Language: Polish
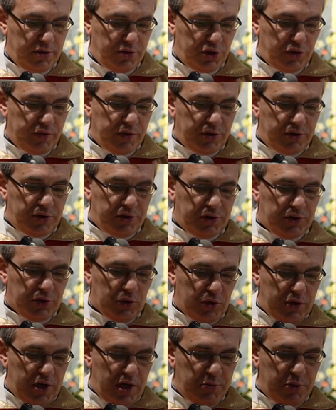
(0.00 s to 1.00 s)
Czy więc
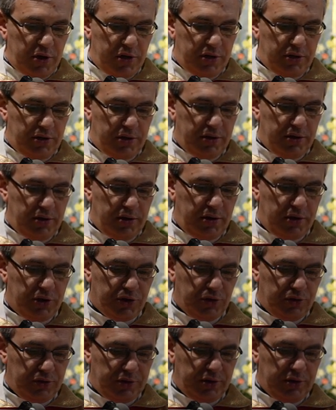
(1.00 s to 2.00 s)
sto kamieni
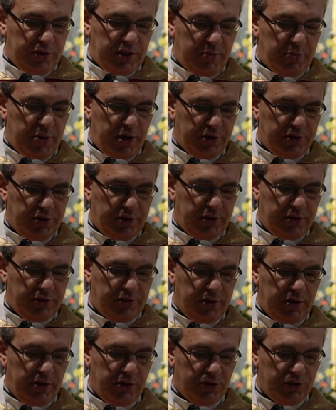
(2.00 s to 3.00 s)
leżących na barce
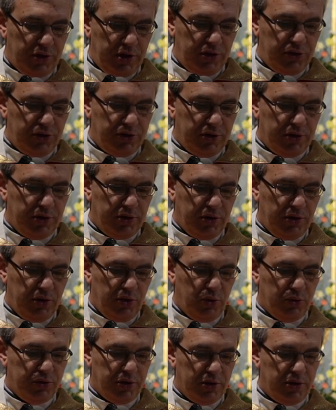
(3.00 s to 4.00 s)
jest lżejszych
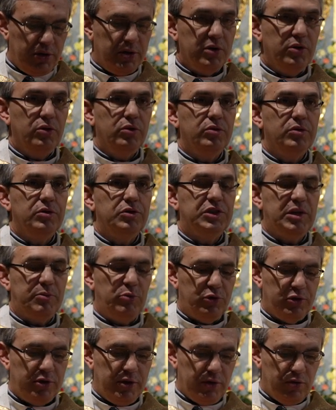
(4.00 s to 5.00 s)
od jednego
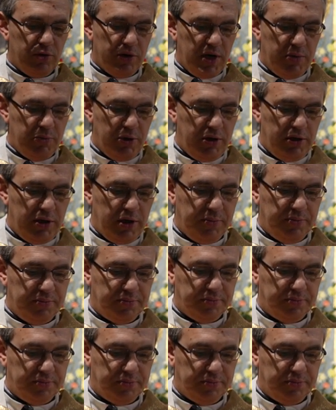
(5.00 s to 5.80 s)
samotnego kamienia?